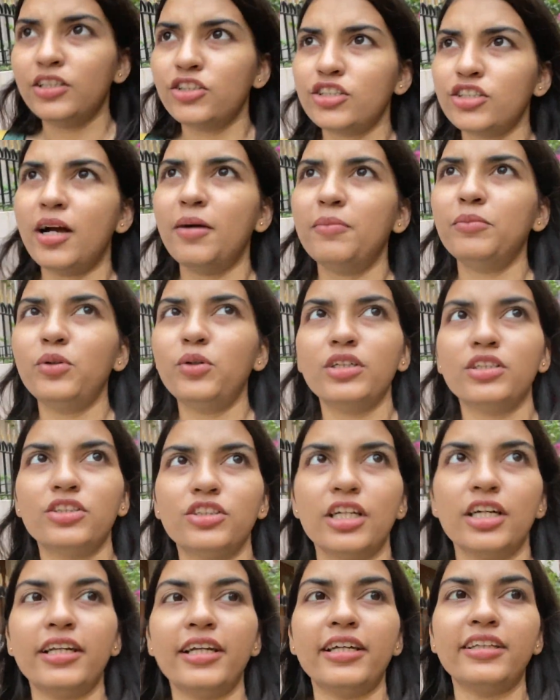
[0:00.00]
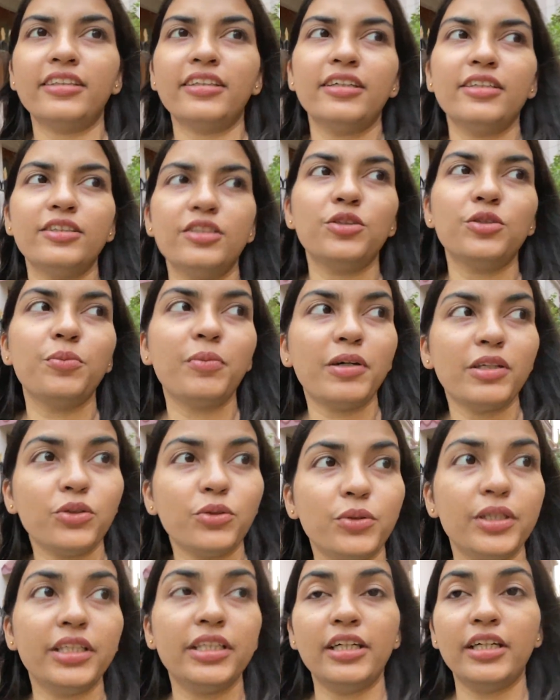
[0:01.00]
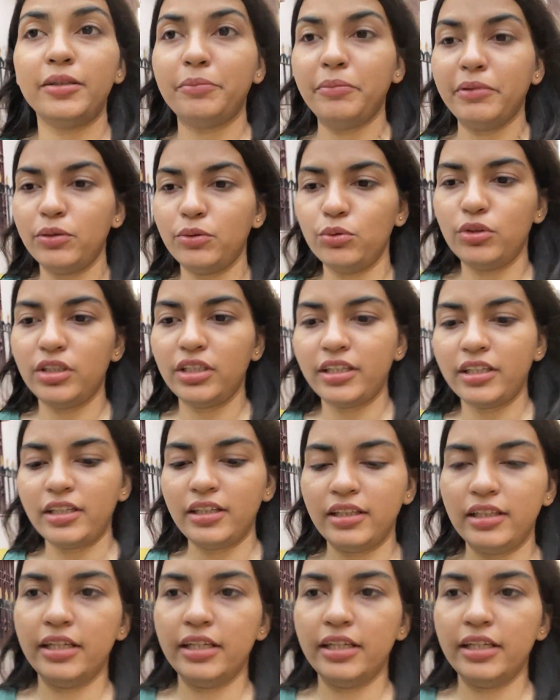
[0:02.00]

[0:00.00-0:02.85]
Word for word: शाम को अच्छा रहता है सुबह थोड़ी गर्मी होती है